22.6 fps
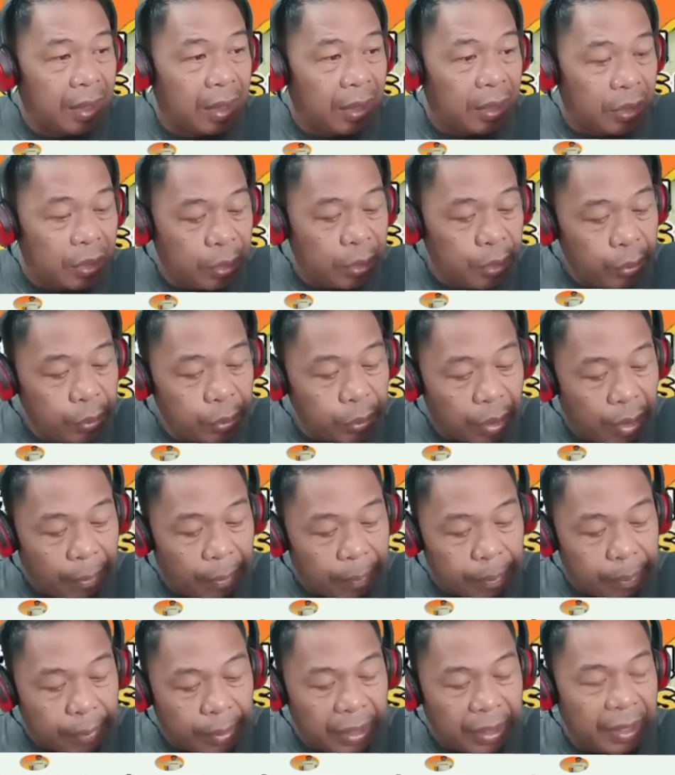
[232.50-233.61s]

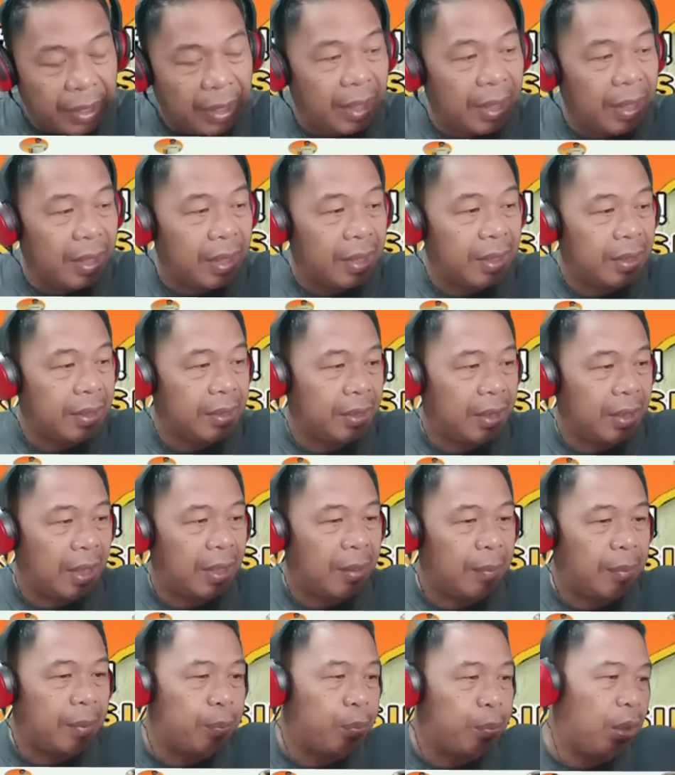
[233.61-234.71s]
Europe. Ayan, yan
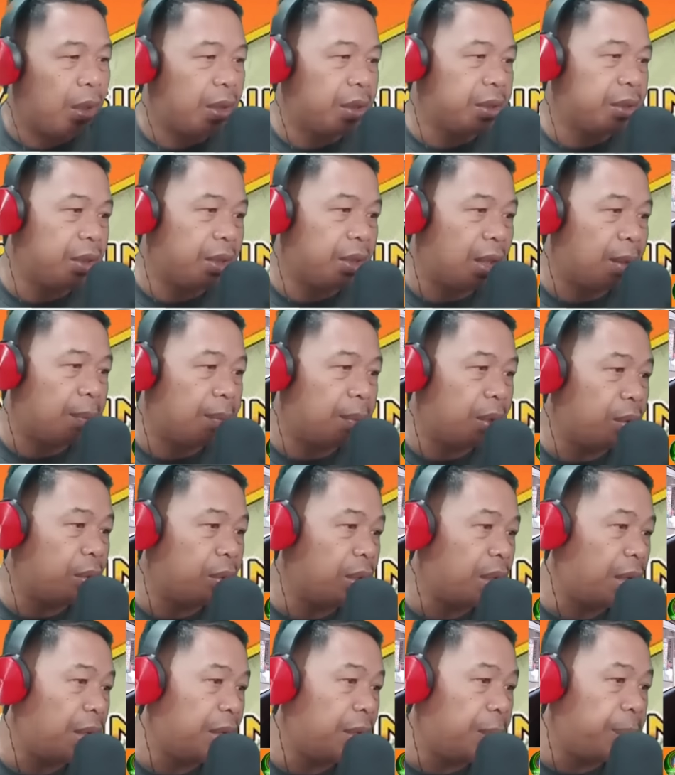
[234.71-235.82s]
naman po ang sinabi.
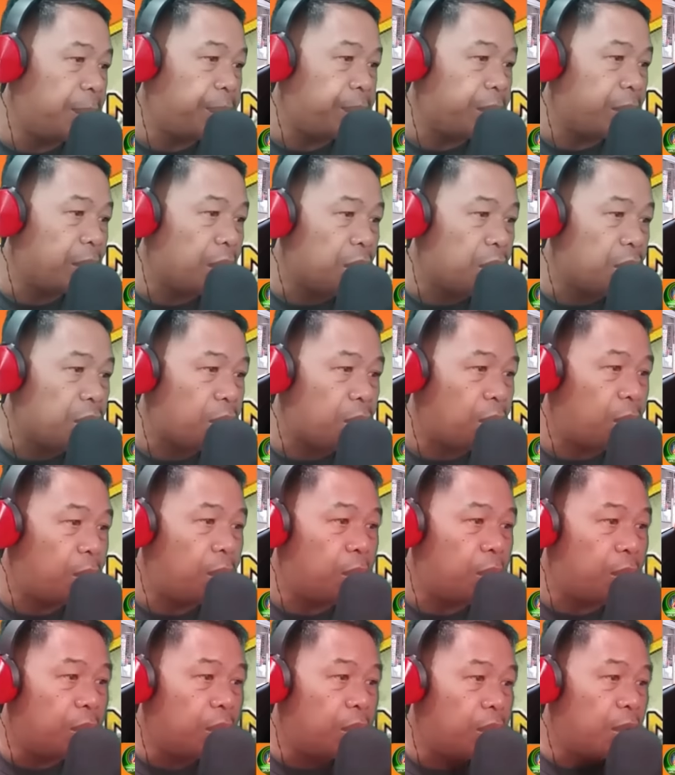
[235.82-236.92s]
Okay.
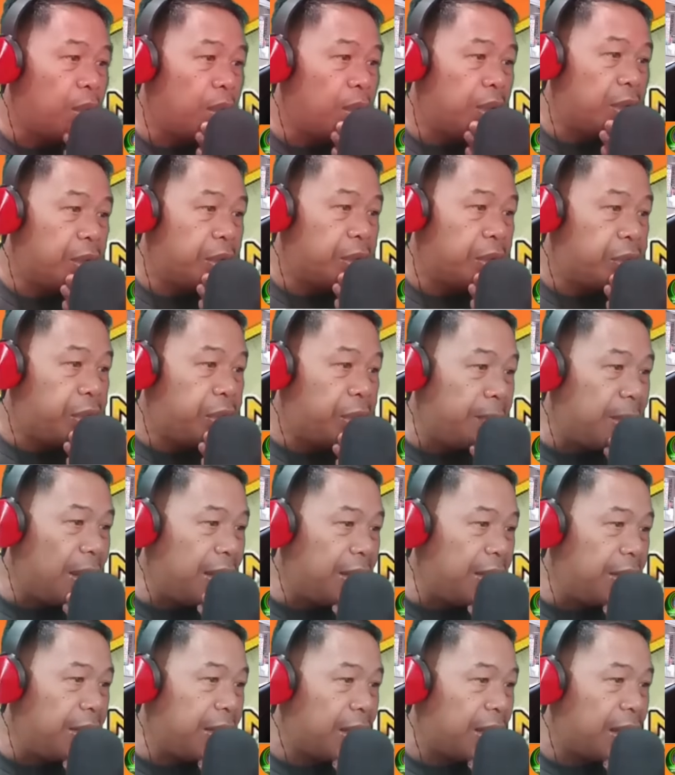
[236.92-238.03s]
So,
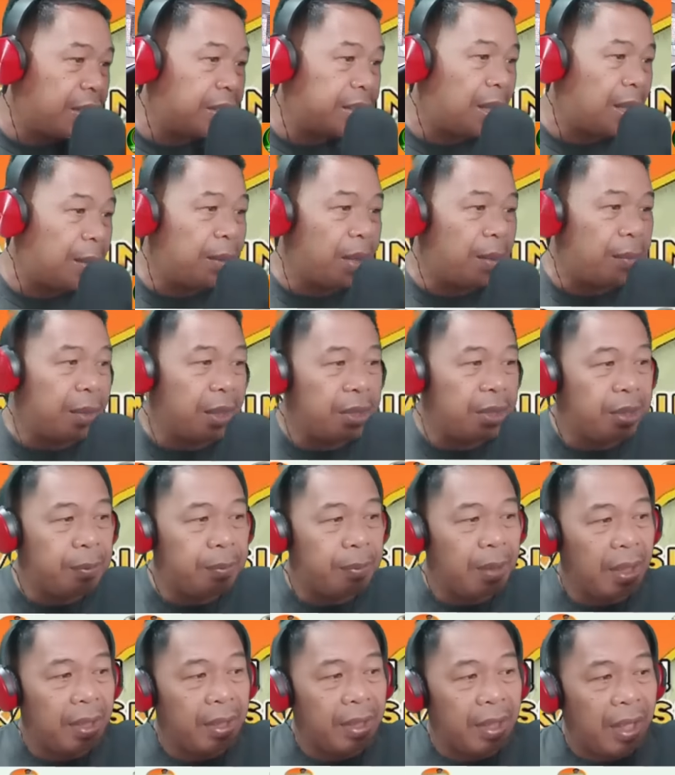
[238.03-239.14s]
Jimeline, ang sabi naman ni
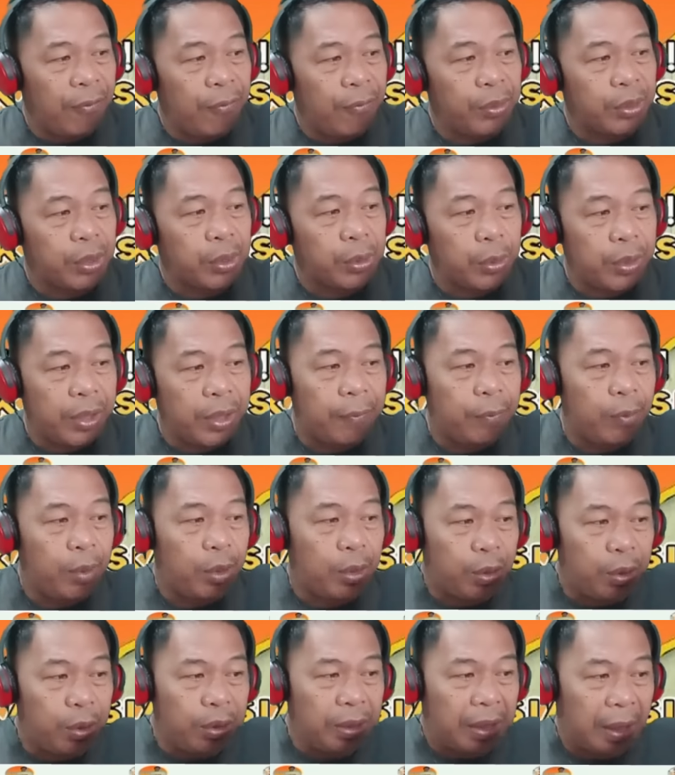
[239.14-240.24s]
Jimeline, I vote Kuya Bong.
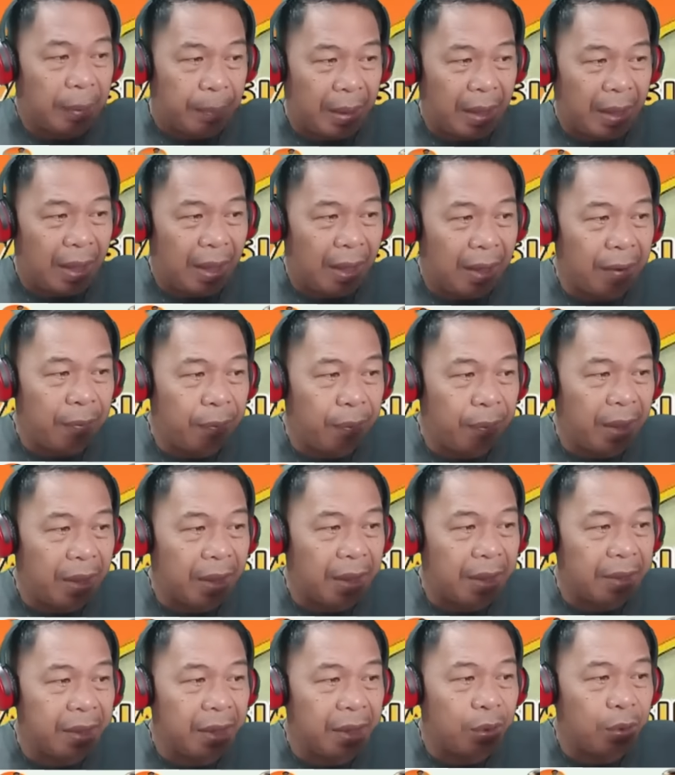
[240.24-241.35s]
Oo, oh, napaka-unfair
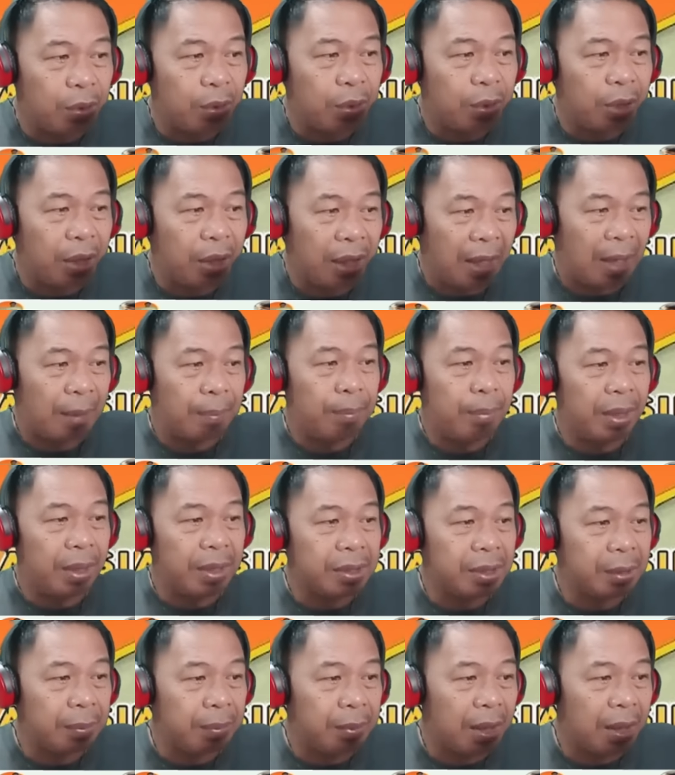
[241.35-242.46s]
kasi kung ilaban
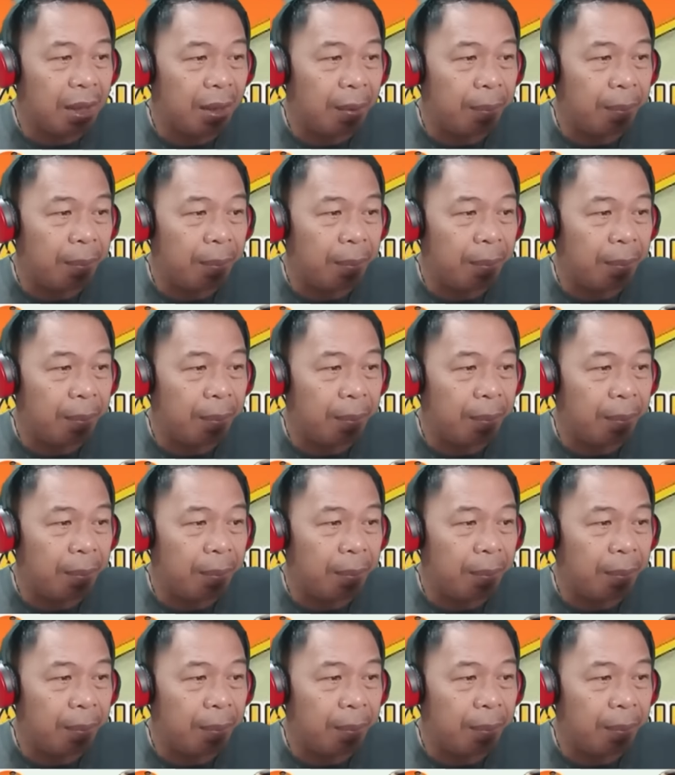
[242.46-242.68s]
sa mga